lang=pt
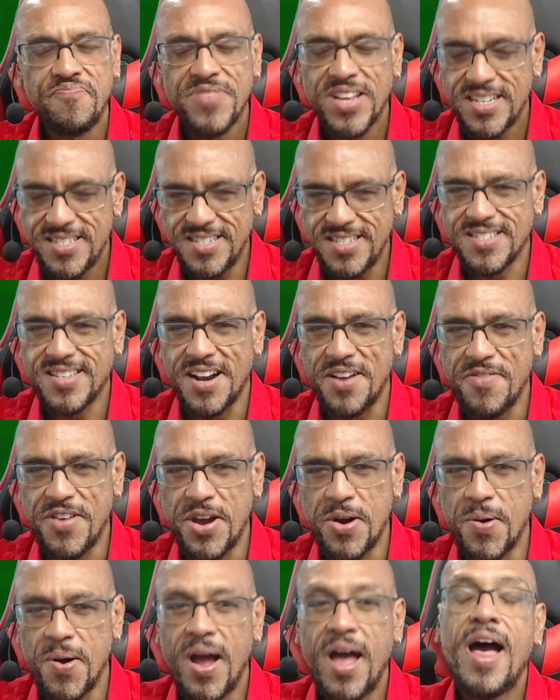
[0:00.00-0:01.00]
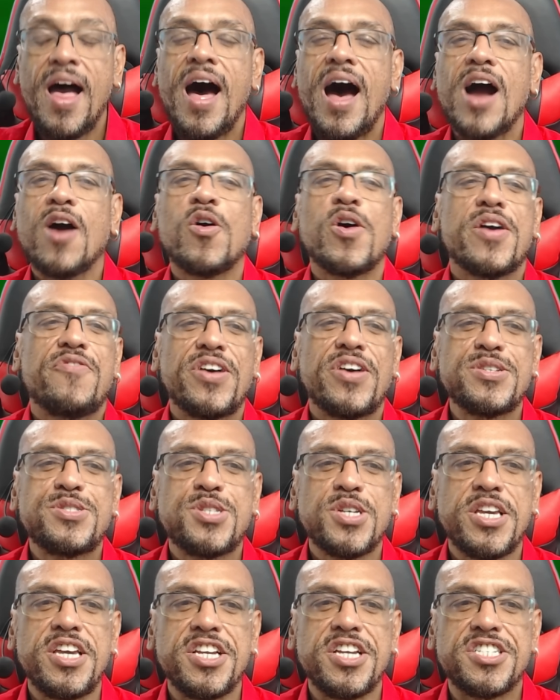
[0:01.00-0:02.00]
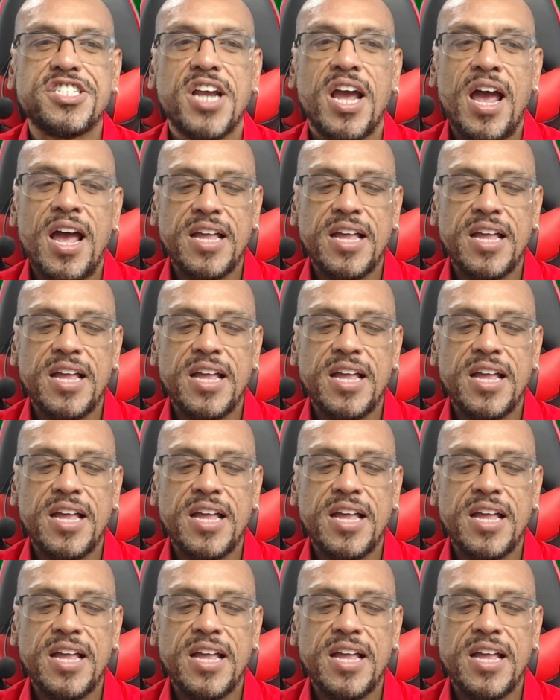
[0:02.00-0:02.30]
Se inscreveu? Agora faz o seguinte,